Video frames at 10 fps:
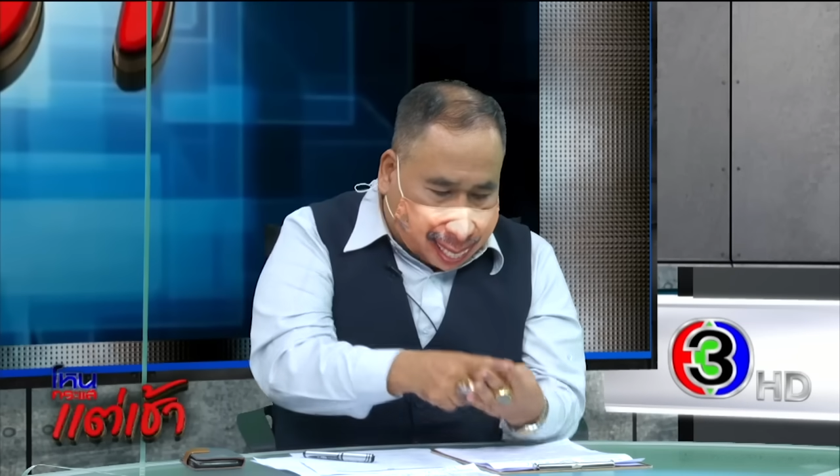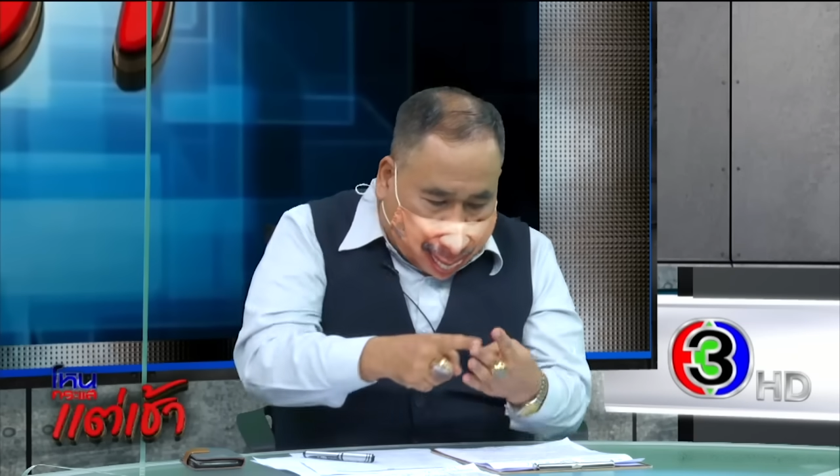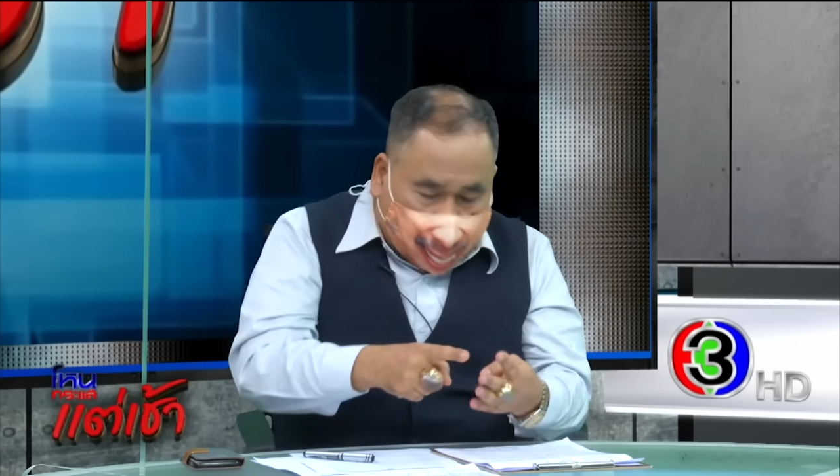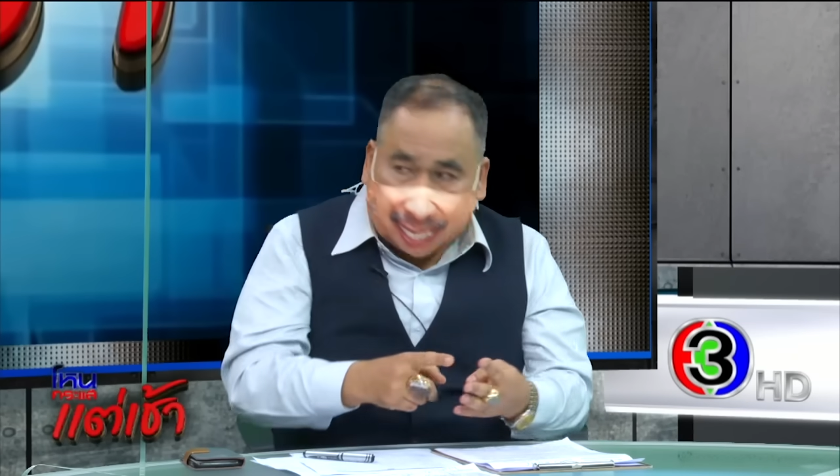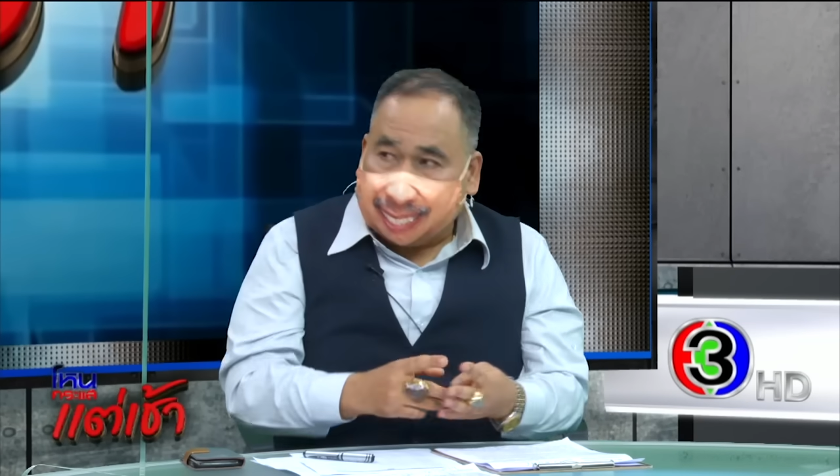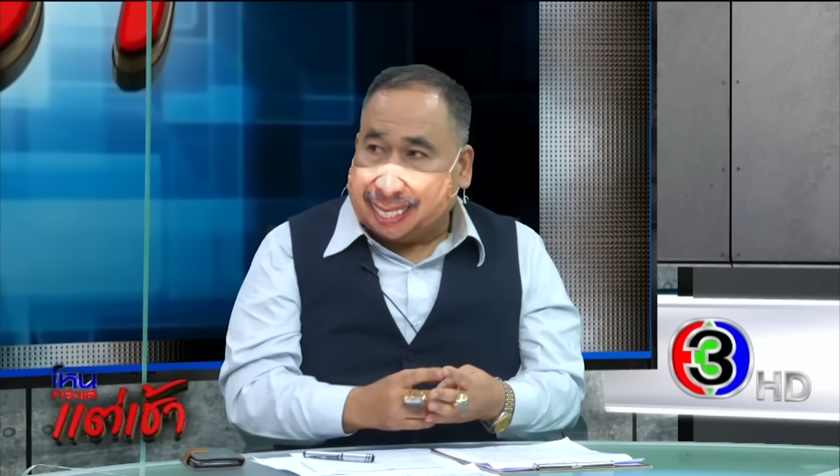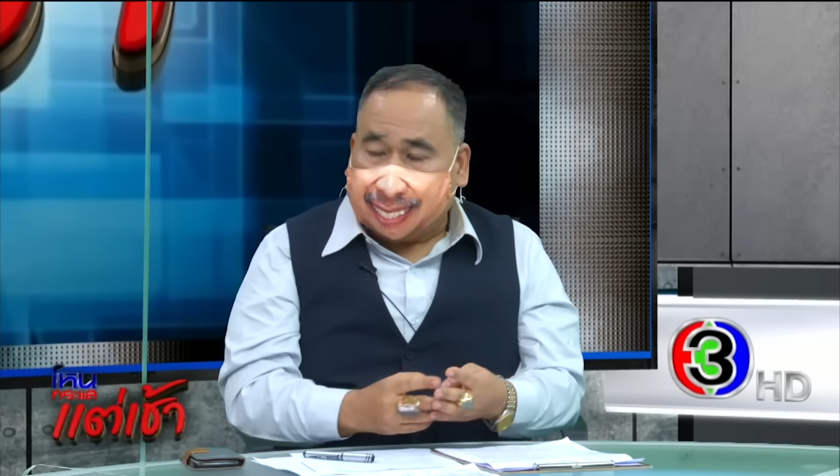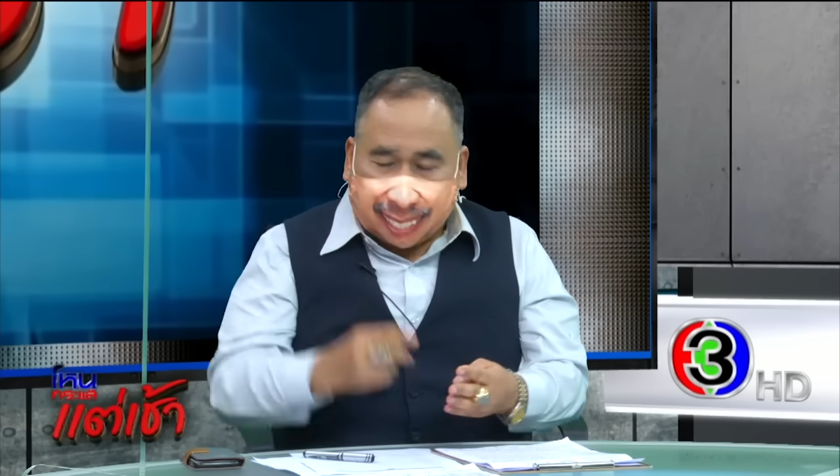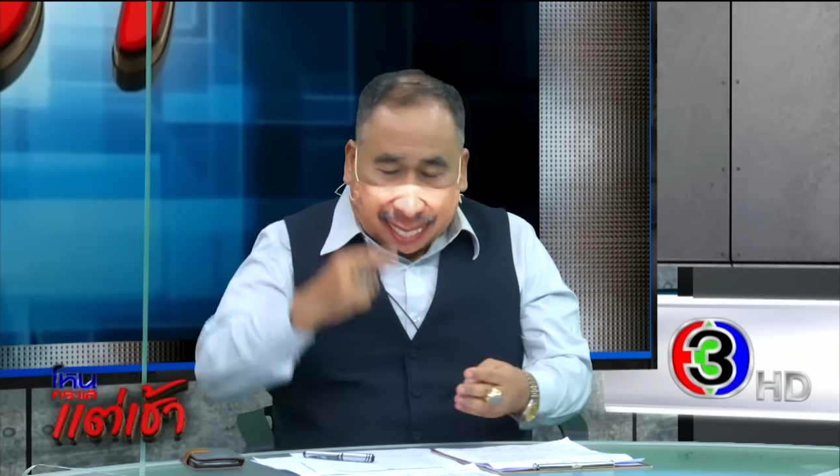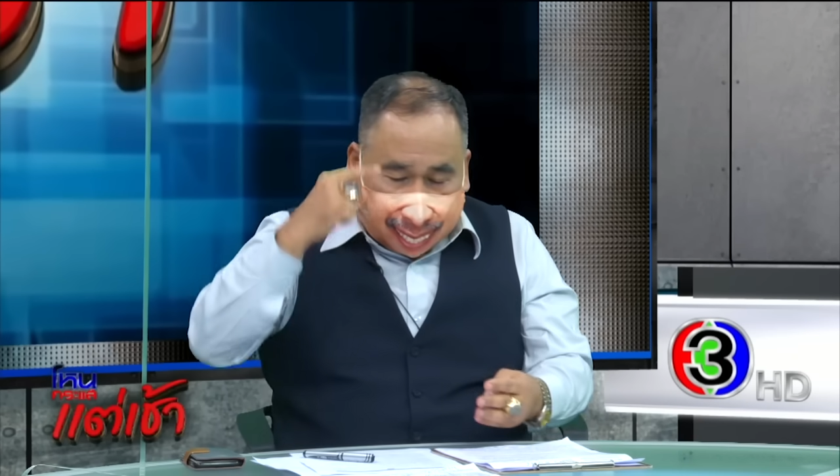คุณน่ะ
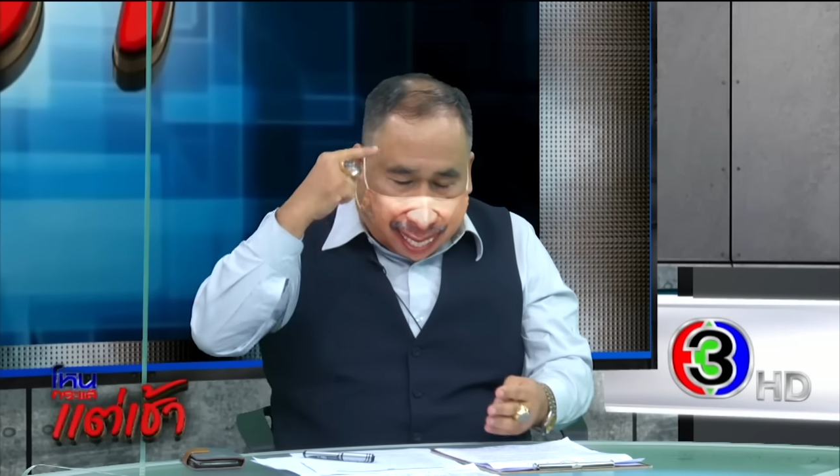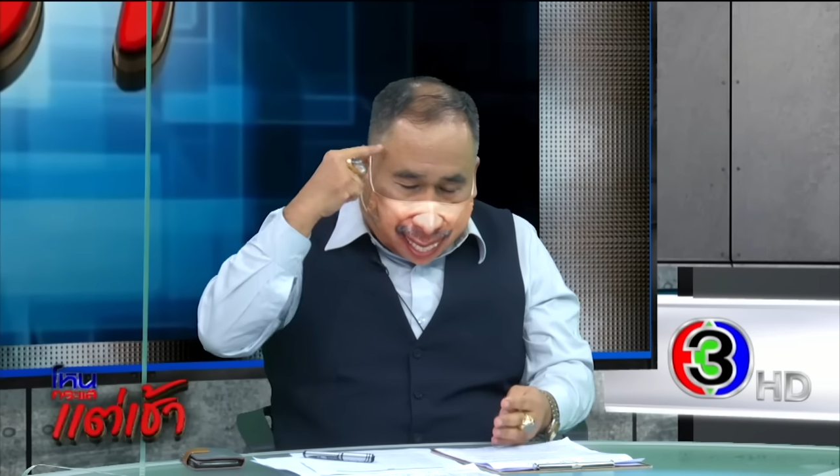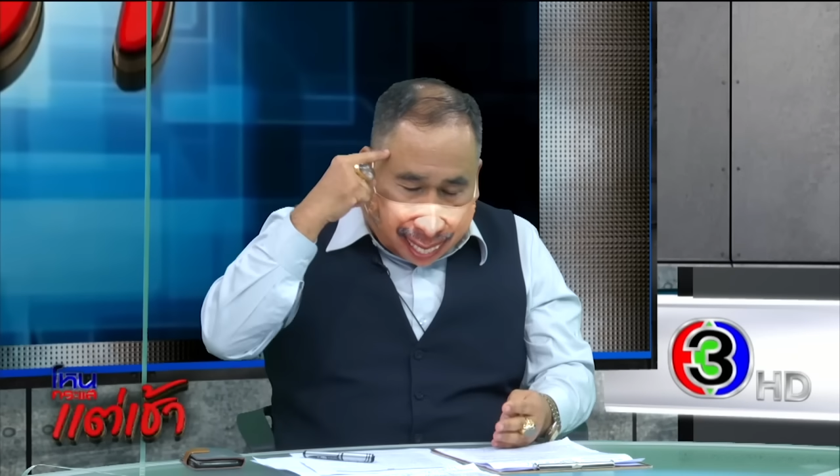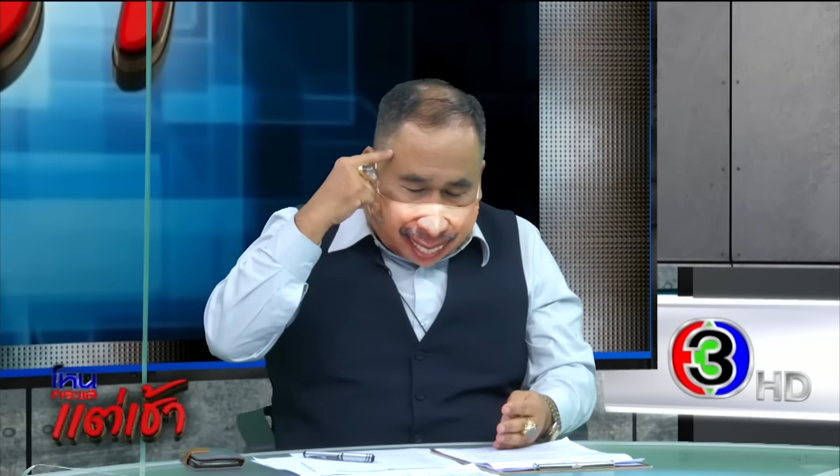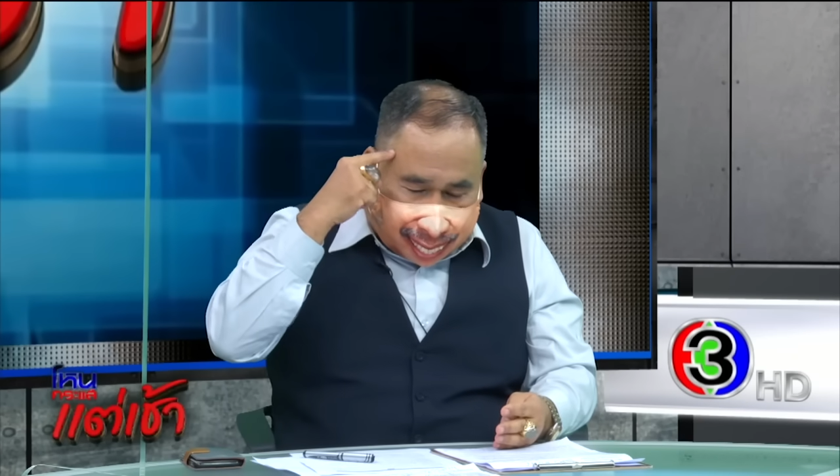มีวิ